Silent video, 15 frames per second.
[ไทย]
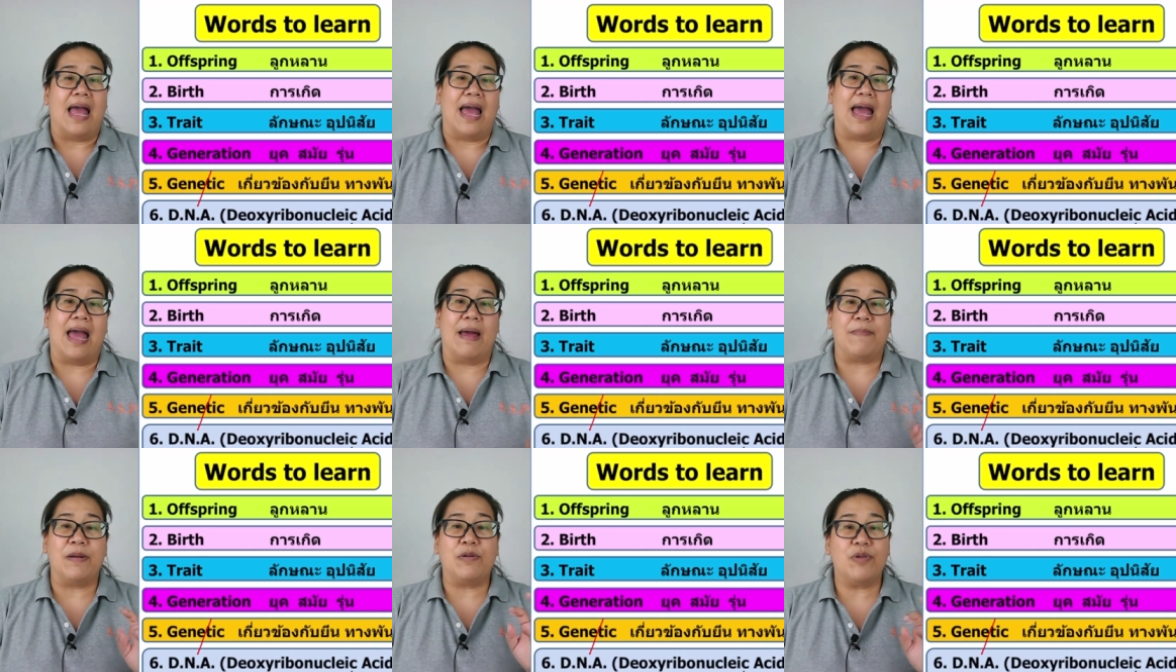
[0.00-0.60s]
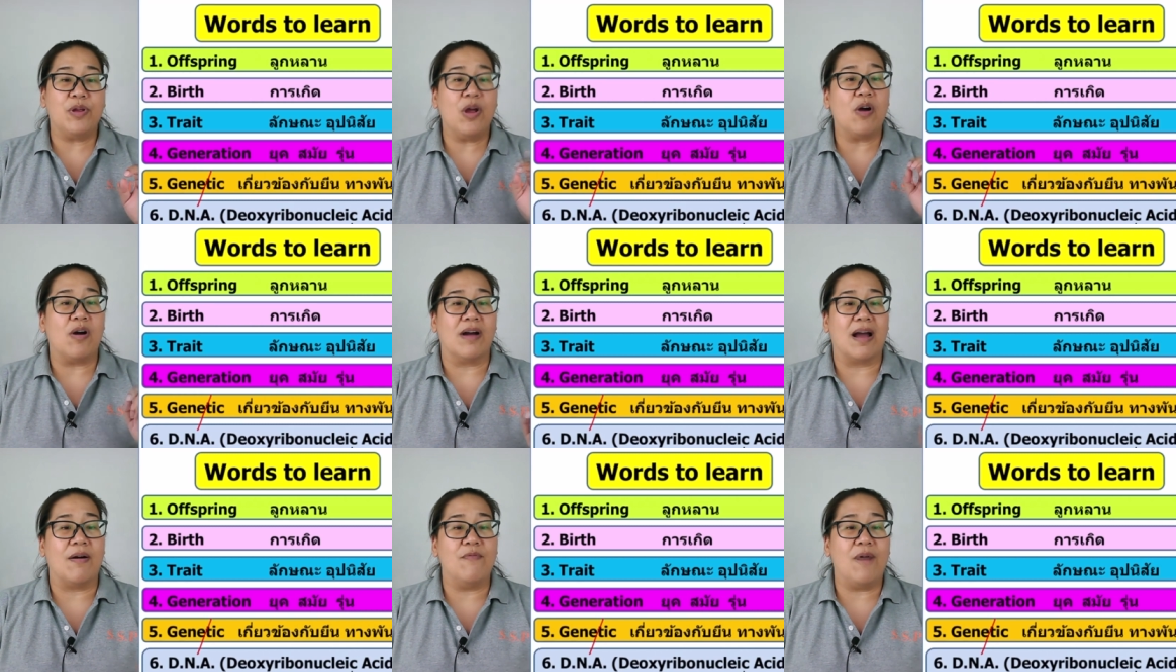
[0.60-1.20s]
อ่าเป็นตัวย่อข
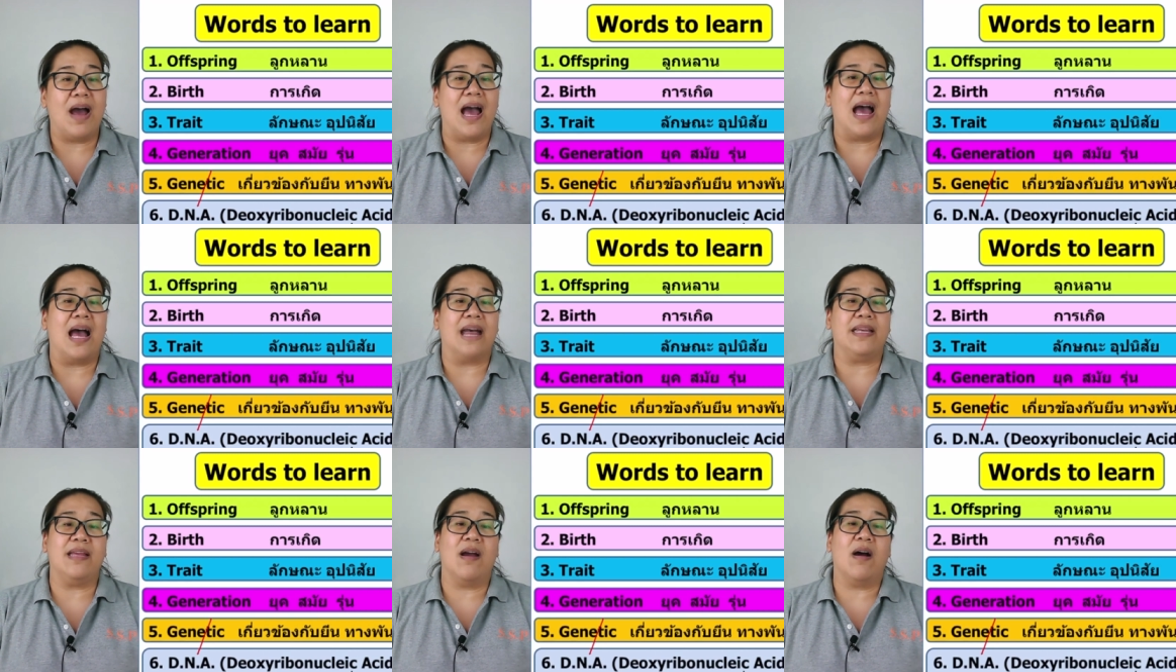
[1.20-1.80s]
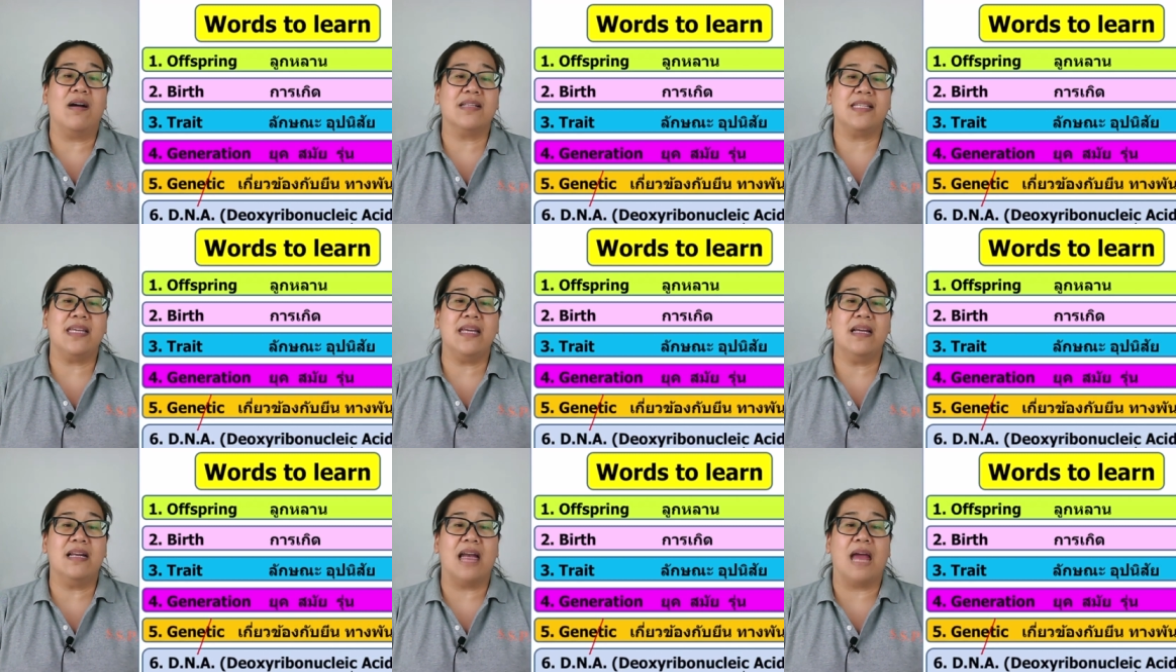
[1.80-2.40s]
องคำว่า
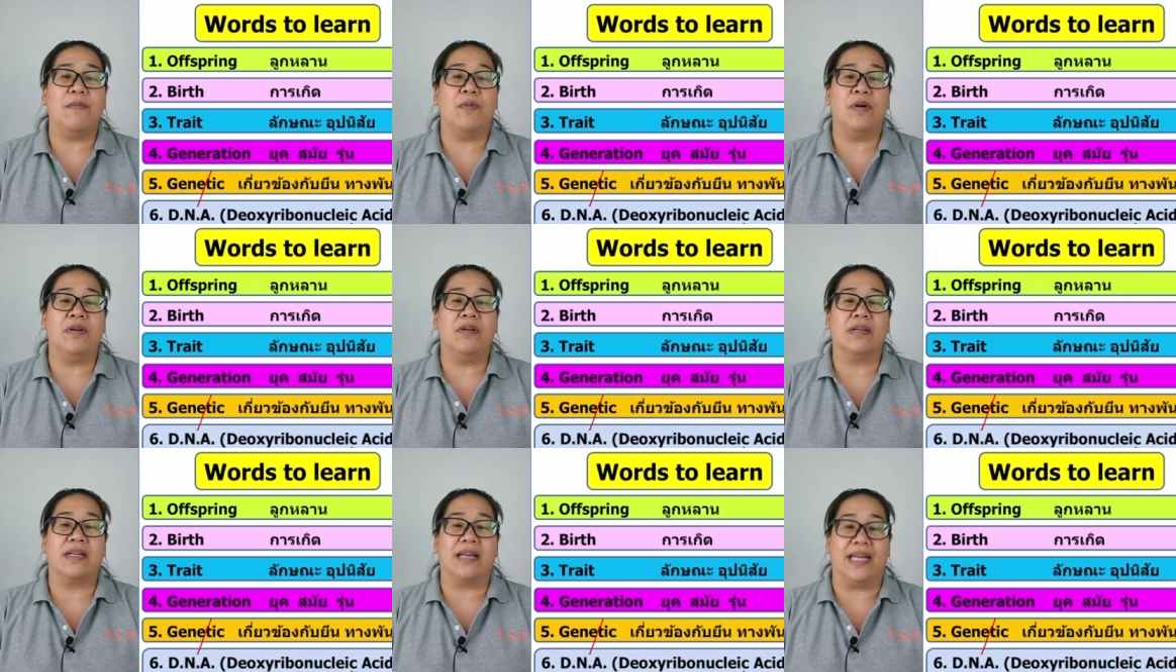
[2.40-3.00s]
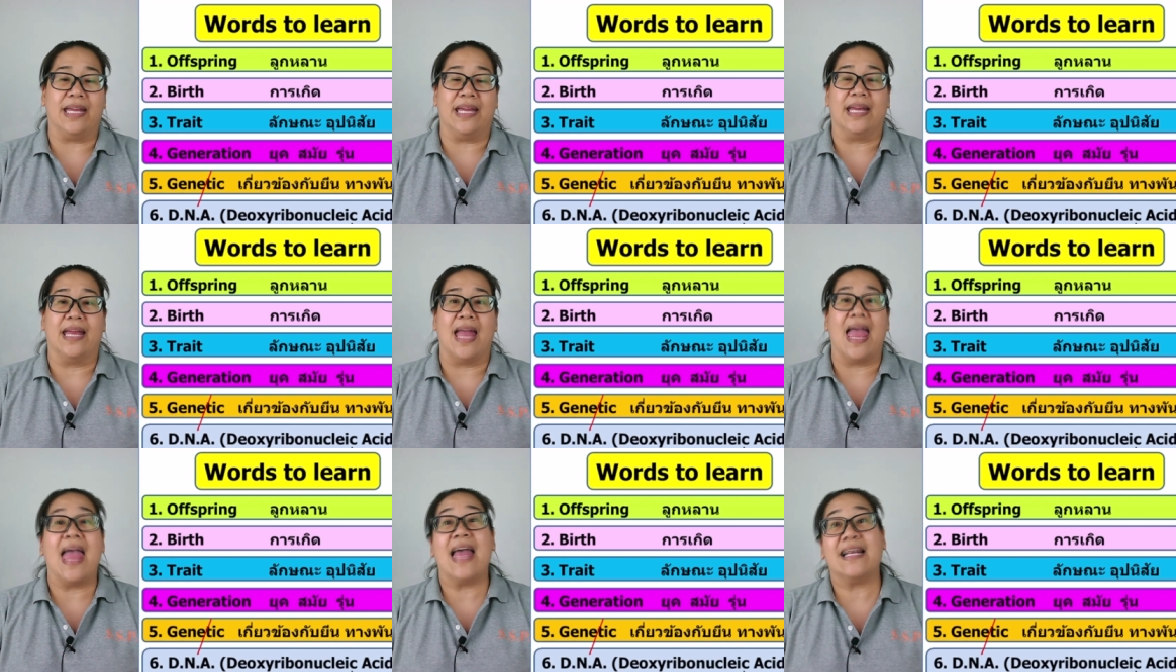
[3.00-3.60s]
deoxyribonucleic
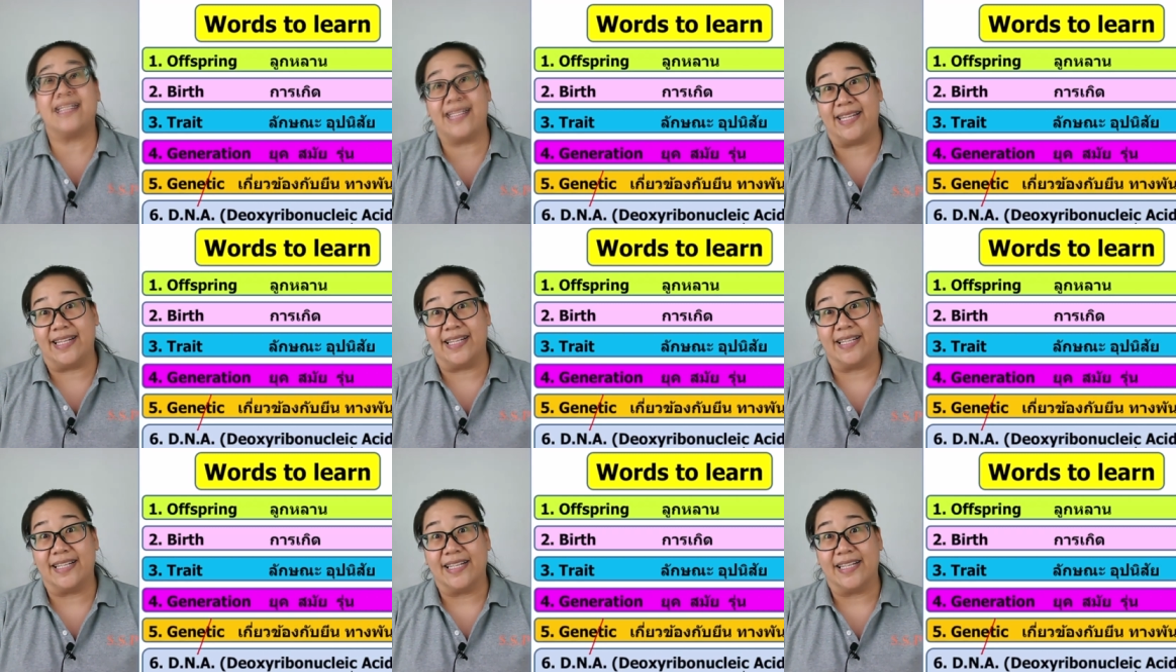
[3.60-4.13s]
acid